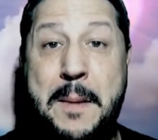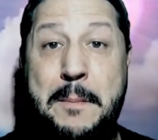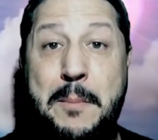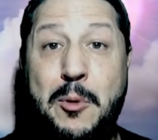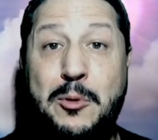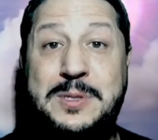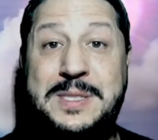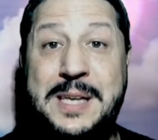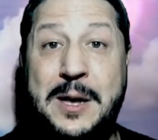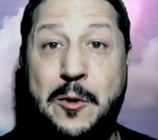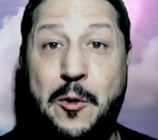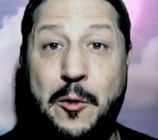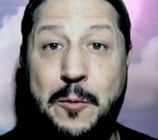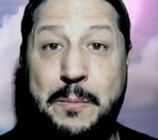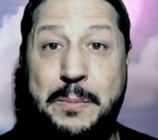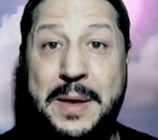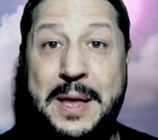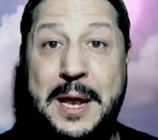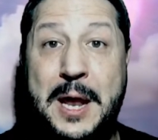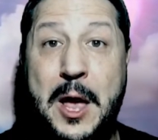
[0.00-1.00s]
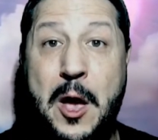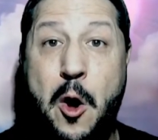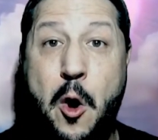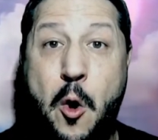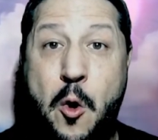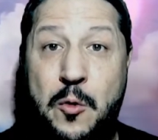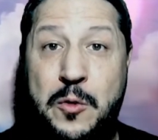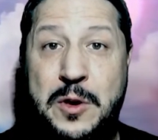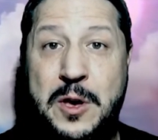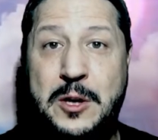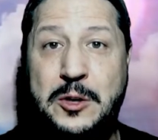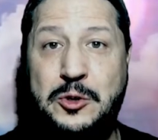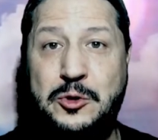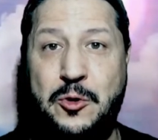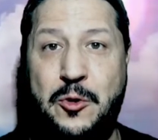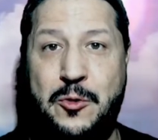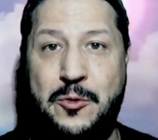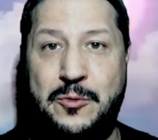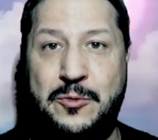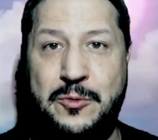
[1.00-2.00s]
possa colpire ogni
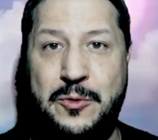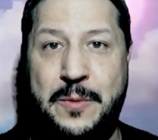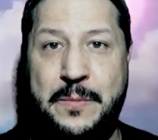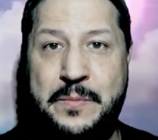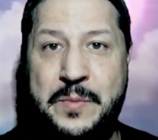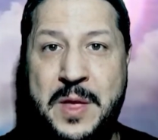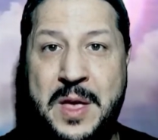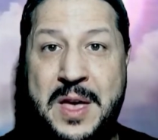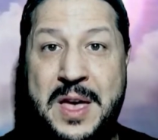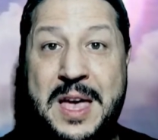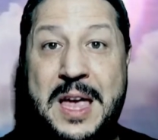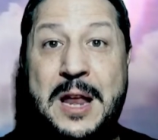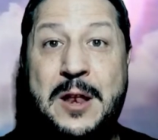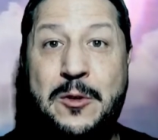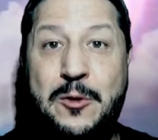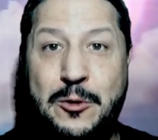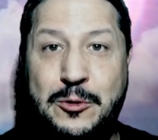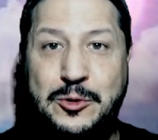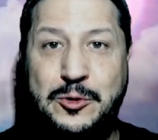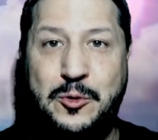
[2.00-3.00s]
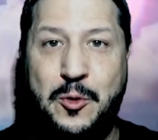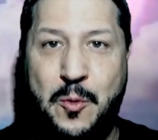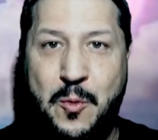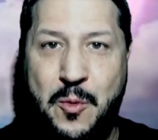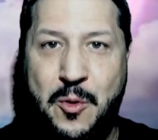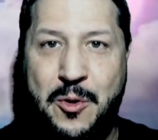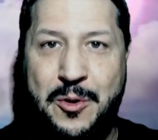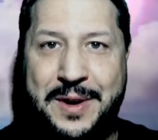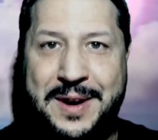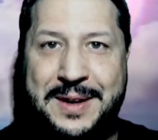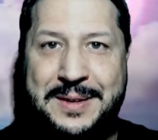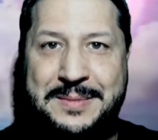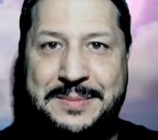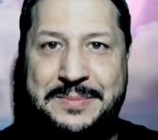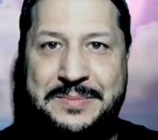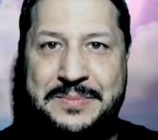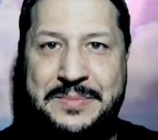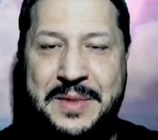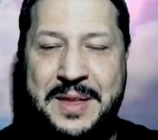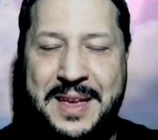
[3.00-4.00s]
giorno il nostro cuore.
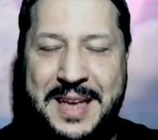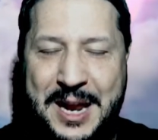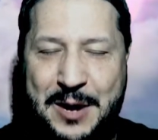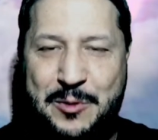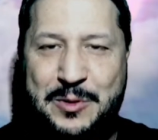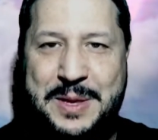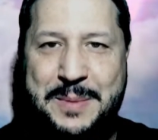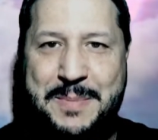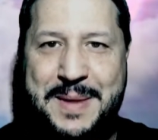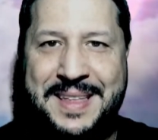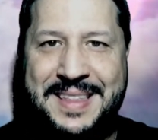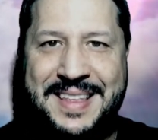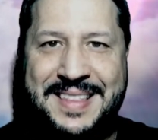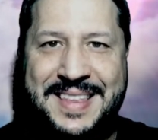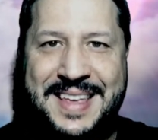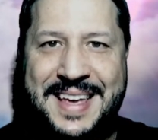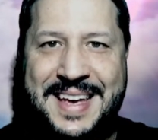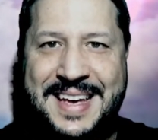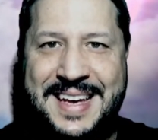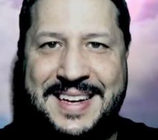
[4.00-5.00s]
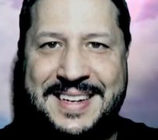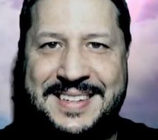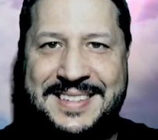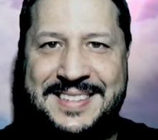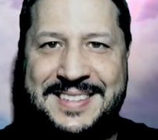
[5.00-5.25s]
Che Lui ti benedica.